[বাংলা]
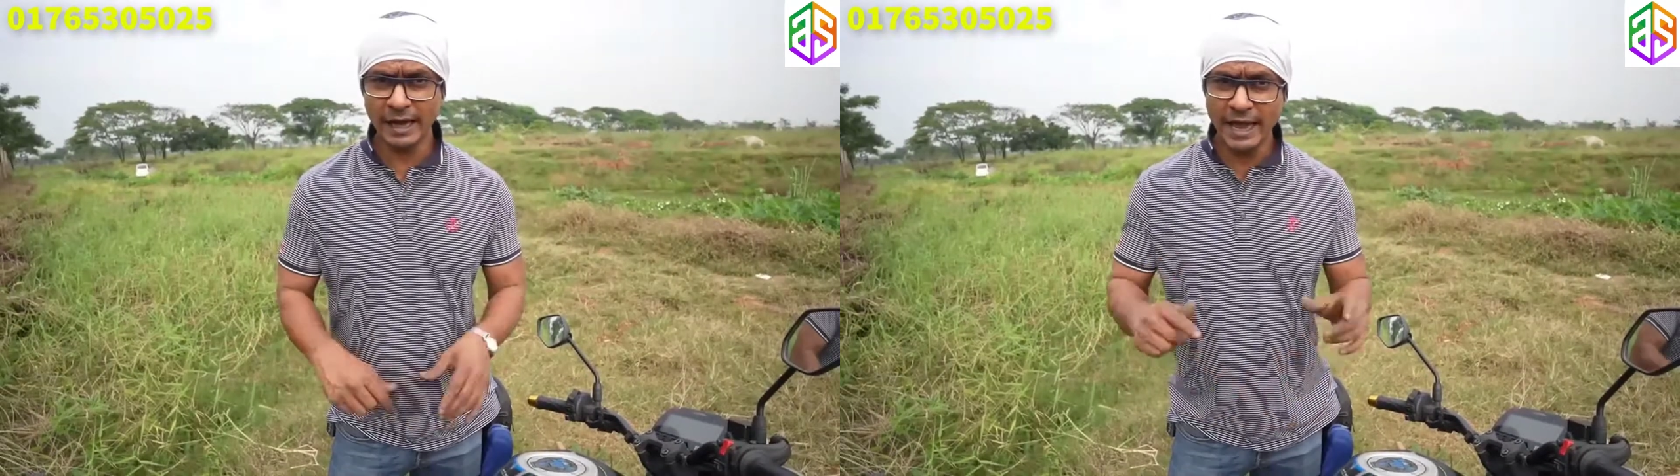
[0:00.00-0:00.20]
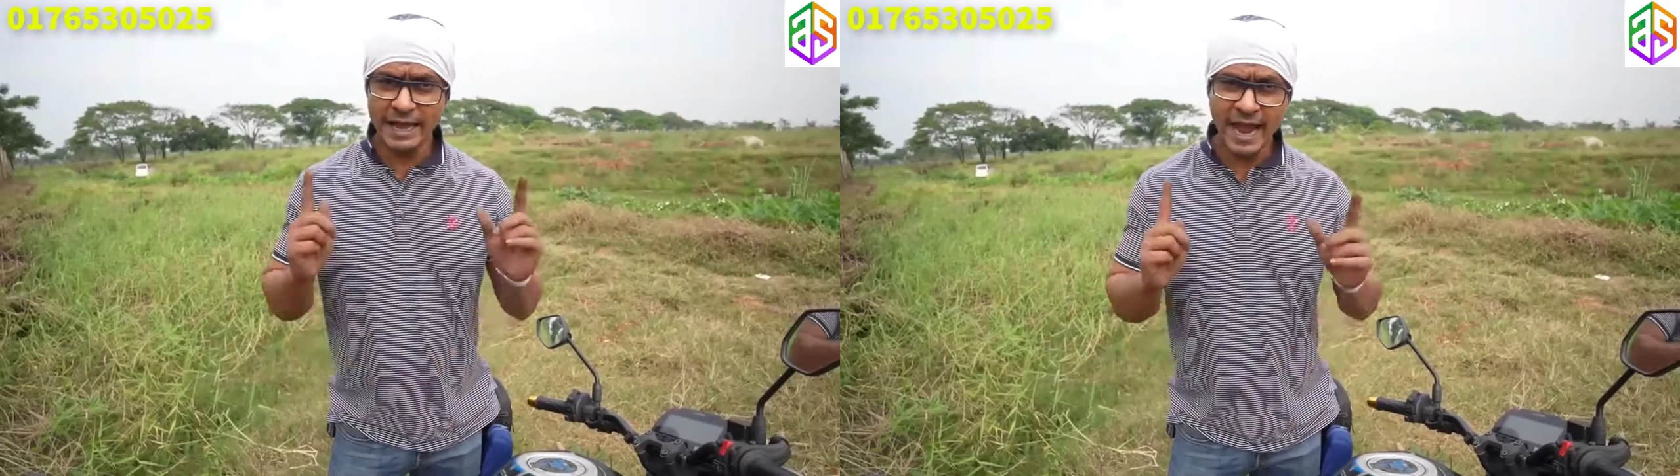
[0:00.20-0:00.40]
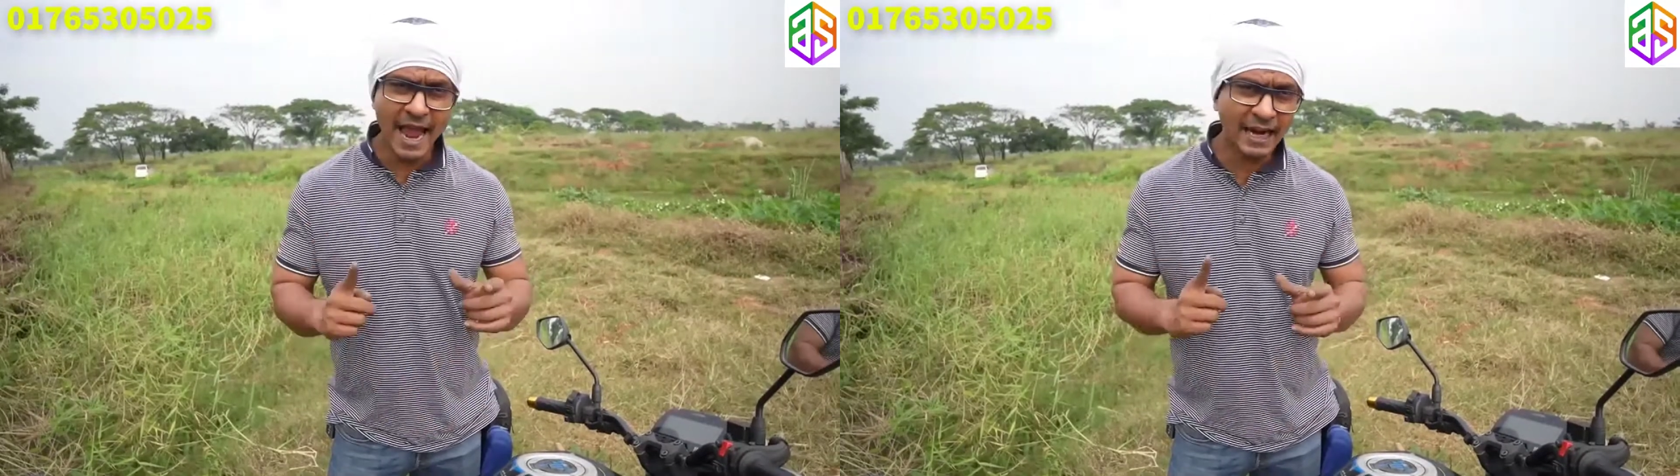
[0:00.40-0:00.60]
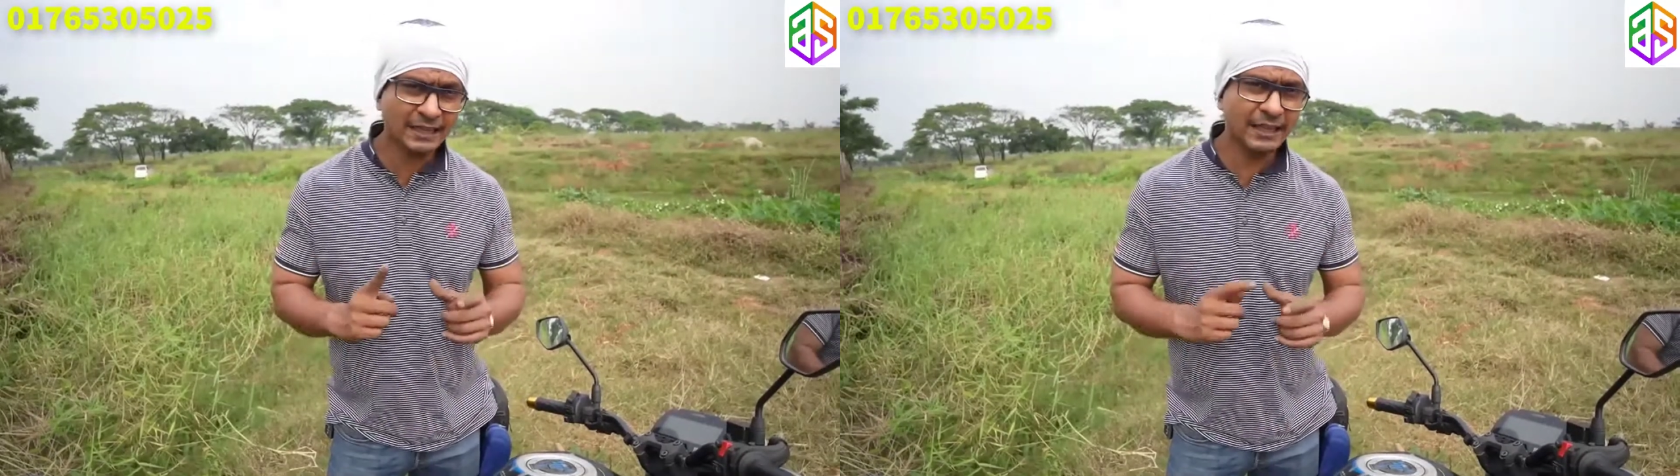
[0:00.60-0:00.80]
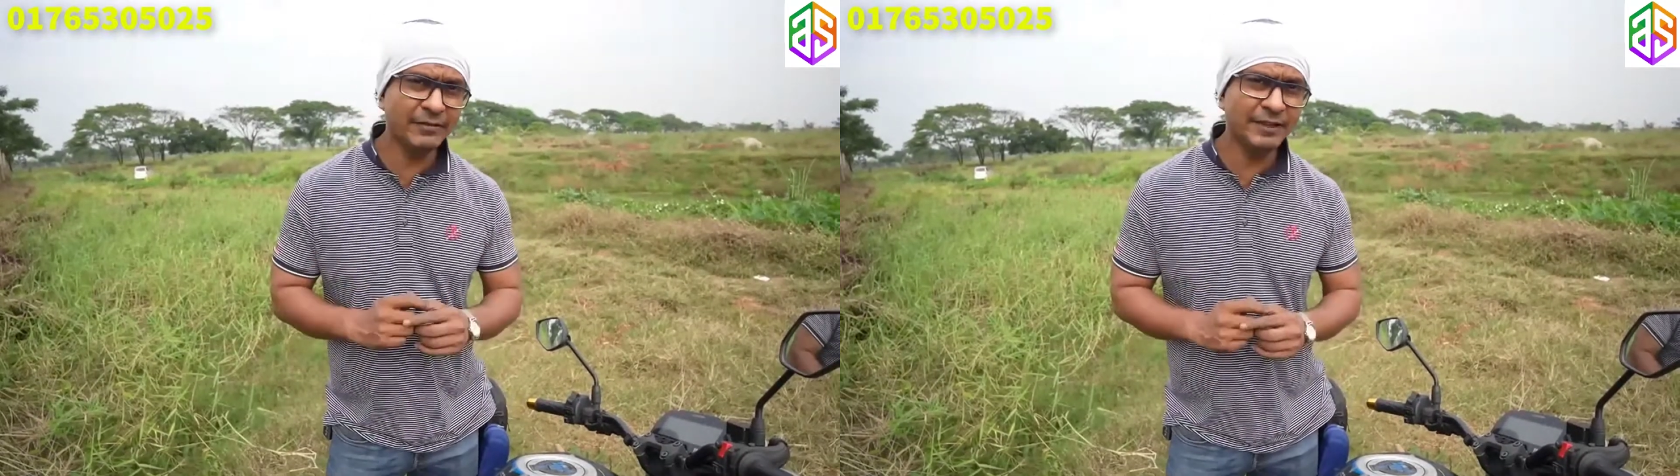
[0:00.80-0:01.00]
দরকার এই
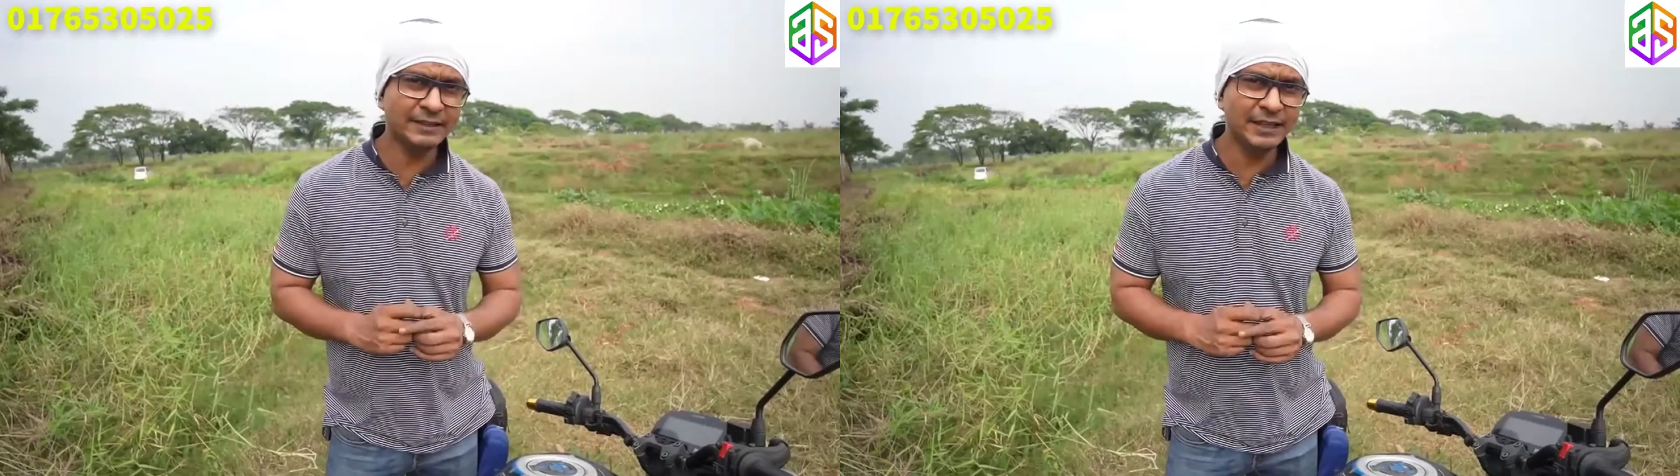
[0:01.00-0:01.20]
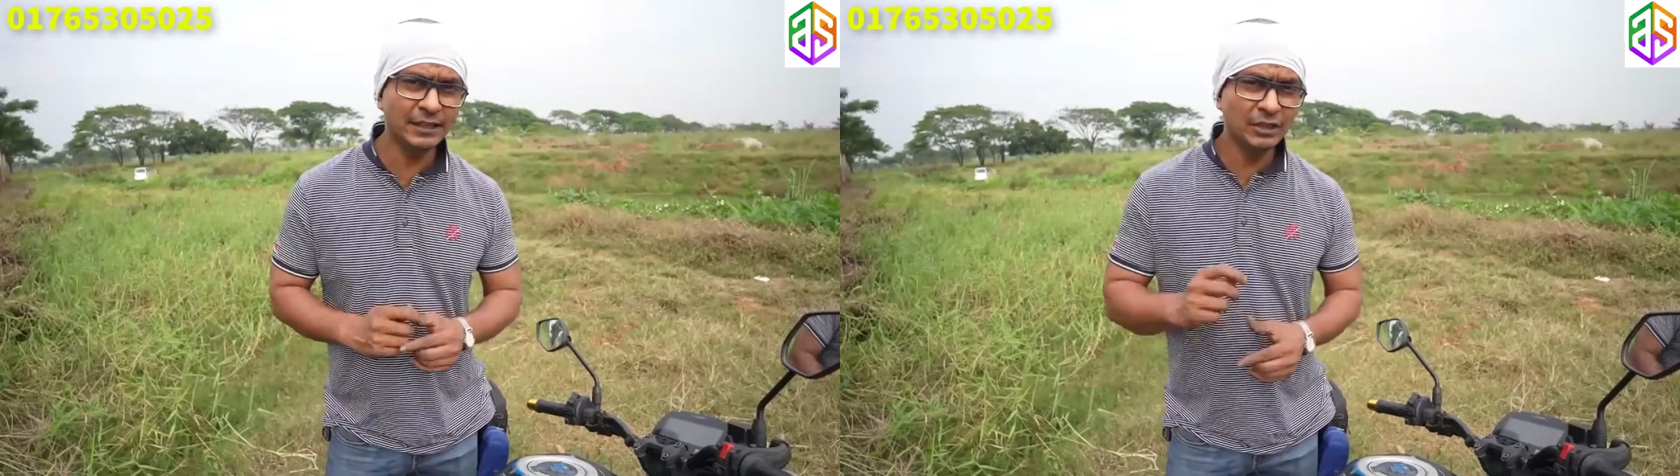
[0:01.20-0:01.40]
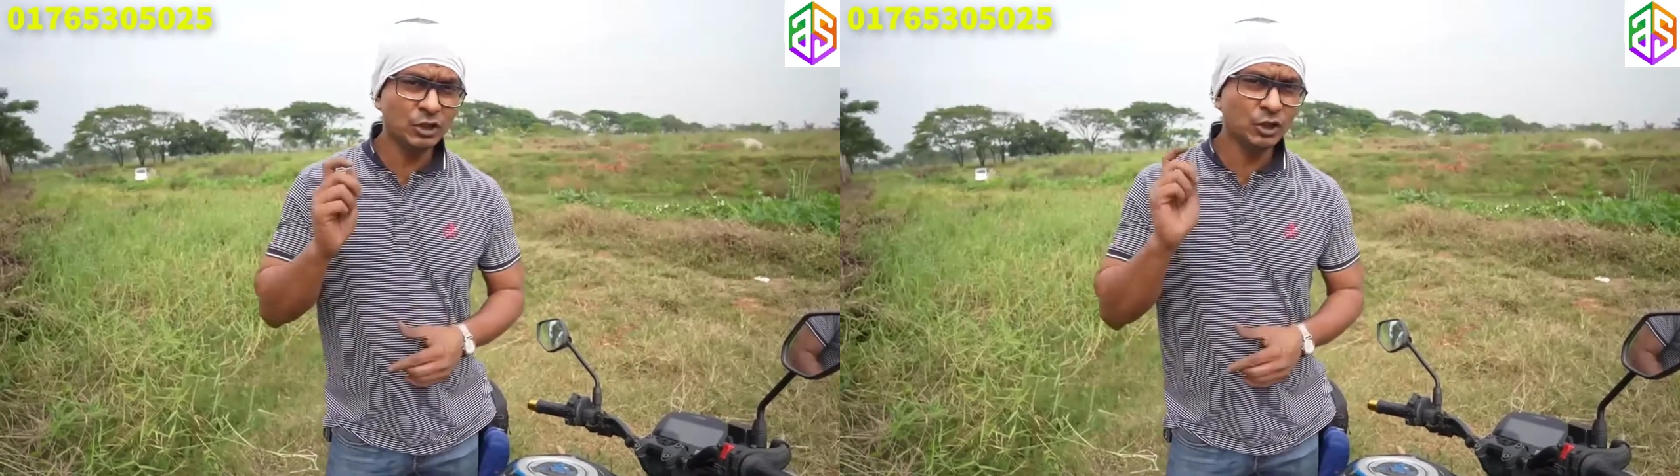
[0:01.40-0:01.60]
একটা ডিভাইসে